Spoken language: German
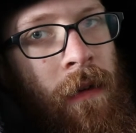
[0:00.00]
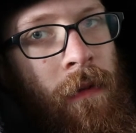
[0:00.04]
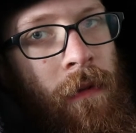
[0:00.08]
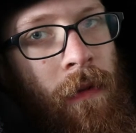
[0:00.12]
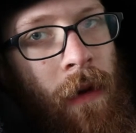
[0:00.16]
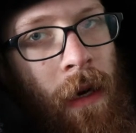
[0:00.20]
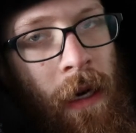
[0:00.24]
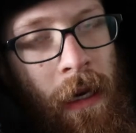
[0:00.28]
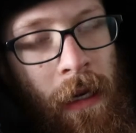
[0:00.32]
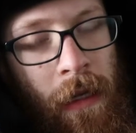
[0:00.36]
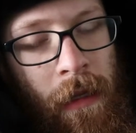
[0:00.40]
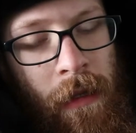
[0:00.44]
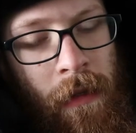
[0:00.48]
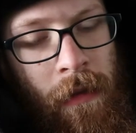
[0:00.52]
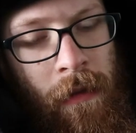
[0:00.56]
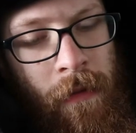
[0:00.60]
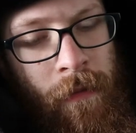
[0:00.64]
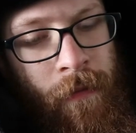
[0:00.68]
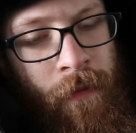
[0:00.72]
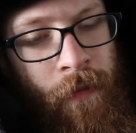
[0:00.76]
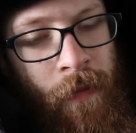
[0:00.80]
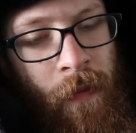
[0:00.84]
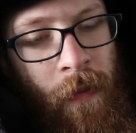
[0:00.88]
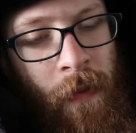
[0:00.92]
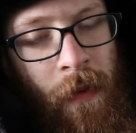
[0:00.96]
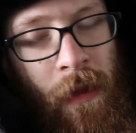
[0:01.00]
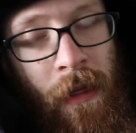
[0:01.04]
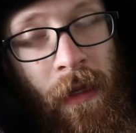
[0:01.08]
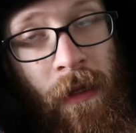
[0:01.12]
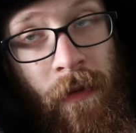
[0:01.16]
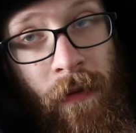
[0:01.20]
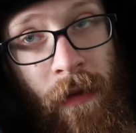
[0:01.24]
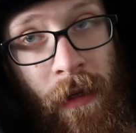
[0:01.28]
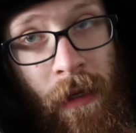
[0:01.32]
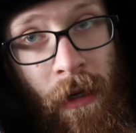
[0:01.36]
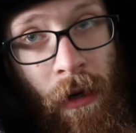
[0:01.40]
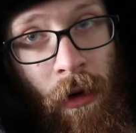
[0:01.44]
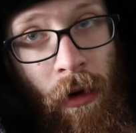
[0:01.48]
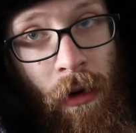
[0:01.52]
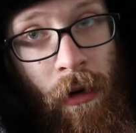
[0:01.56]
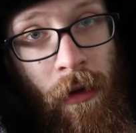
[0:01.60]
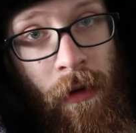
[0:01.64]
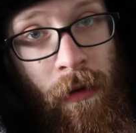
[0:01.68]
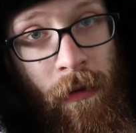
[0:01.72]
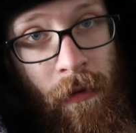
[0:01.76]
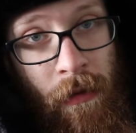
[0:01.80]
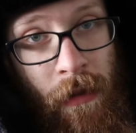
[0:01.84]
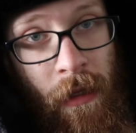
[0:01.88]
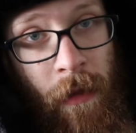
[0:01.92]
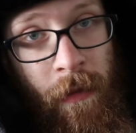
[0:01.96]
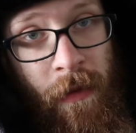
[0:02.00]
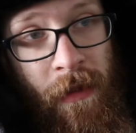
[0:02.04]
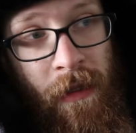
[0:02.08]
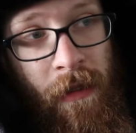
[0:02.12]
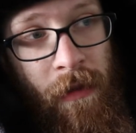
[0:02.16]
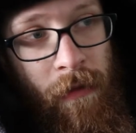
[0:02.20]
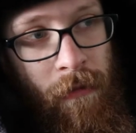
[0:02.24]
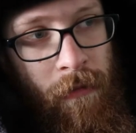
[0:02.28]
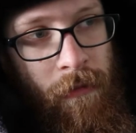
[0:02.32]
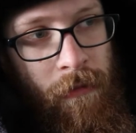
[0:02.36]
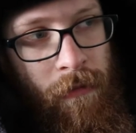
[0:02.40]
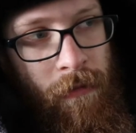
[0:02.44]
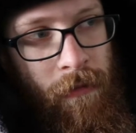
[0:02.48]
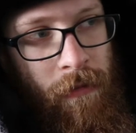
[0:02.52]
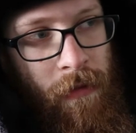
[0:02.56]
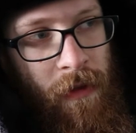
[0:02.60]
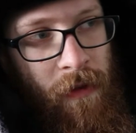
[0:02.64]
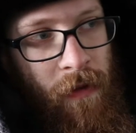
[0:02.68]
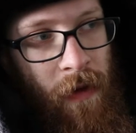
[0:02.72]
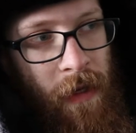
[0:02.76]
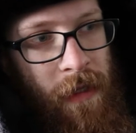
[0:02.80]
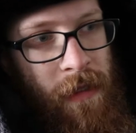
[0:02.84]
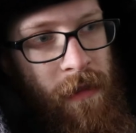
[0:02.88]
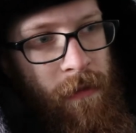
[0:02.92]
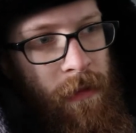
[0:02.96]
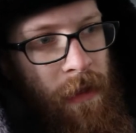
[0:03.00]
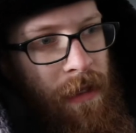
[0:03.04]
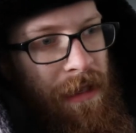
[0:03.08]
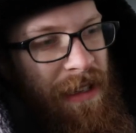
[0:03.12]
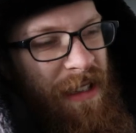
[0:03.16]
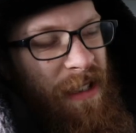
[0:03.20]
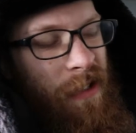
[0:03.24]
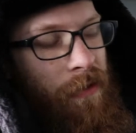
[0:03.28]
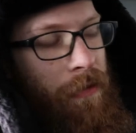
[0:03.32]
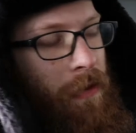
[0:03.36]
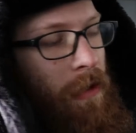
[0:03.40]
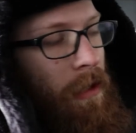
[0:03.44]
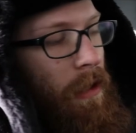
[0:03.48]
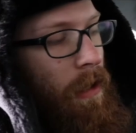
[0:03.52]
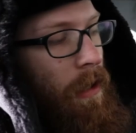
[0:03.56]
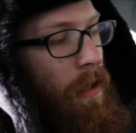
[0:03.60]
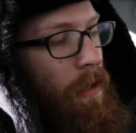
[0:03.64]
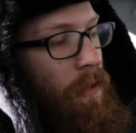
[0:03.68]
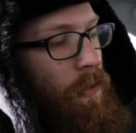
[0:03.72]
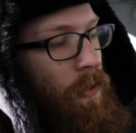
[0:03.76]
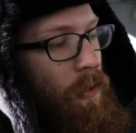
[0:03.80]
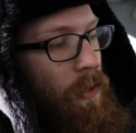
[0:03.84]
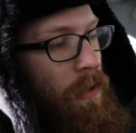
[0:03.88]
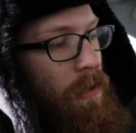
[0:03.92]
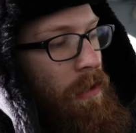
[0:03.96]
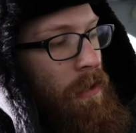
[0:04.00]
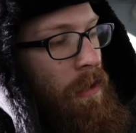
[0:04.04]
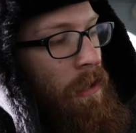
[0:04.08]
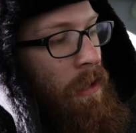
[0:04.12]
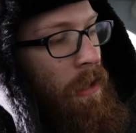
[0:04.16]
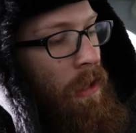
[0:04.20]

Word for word: weil ich will ja auch damit quasi mein Geld wieder reinholen.